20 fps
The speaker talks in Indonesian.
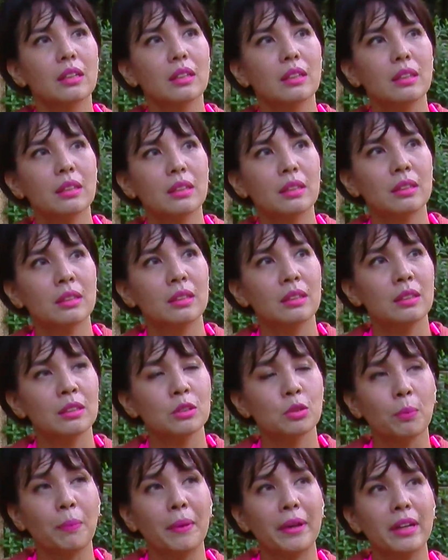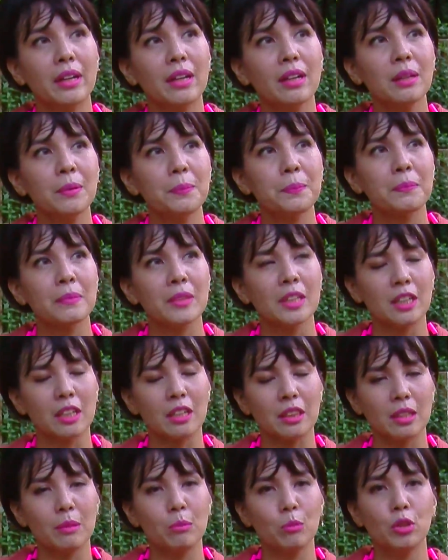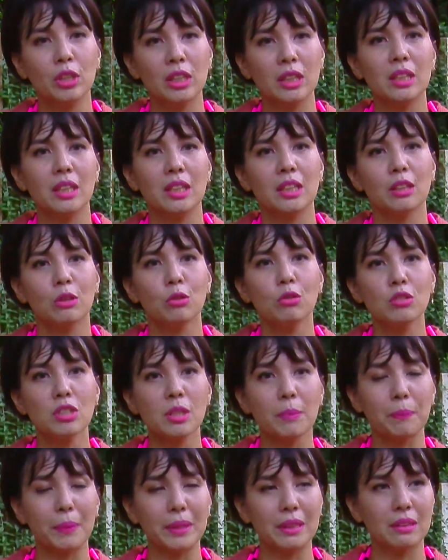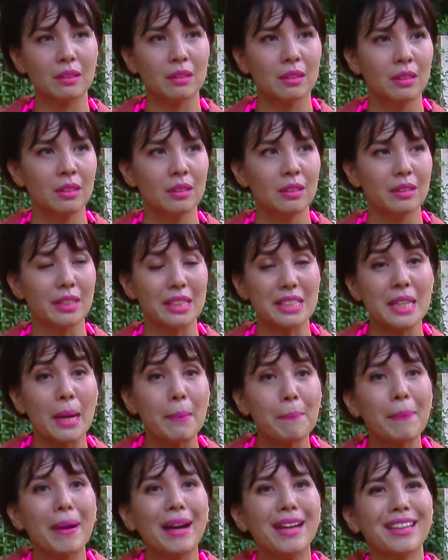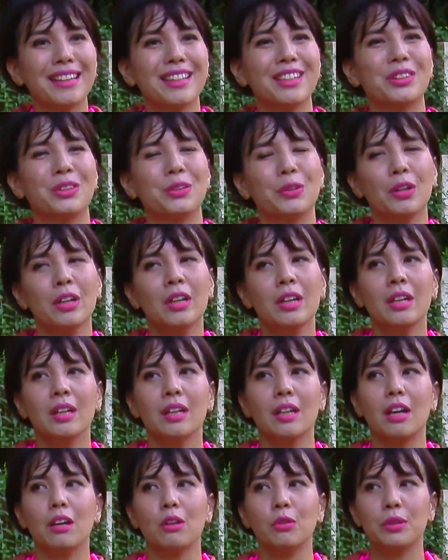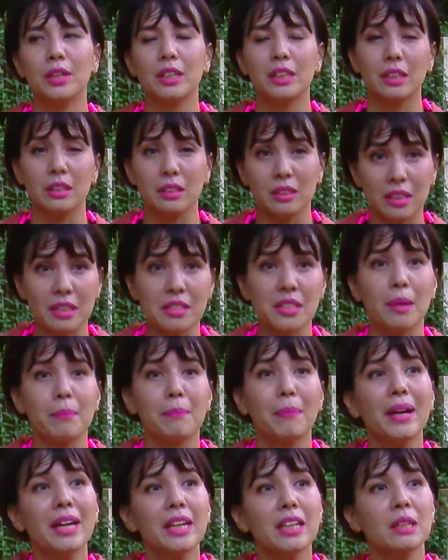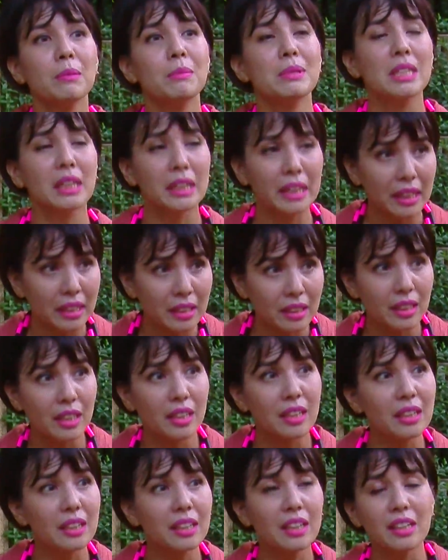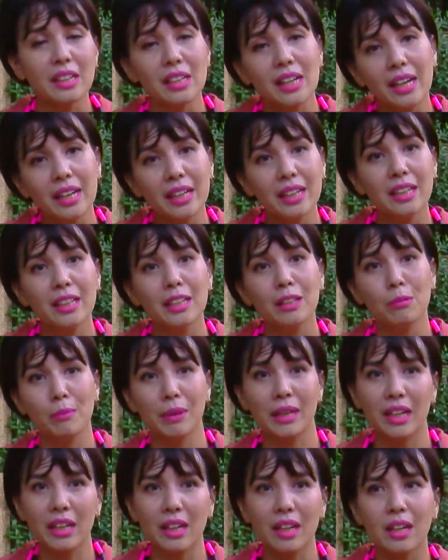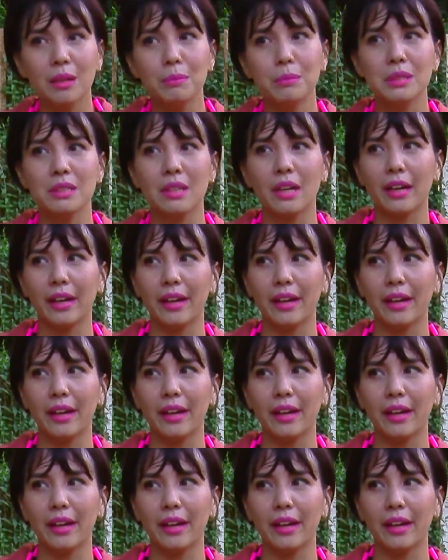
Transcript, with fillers: uh, supaya herd immunity kita tuh cepat tercapai gitu. Kalau udah ter tercapai kita bisa kayak negara-negara lain, lumayan enak kan bisa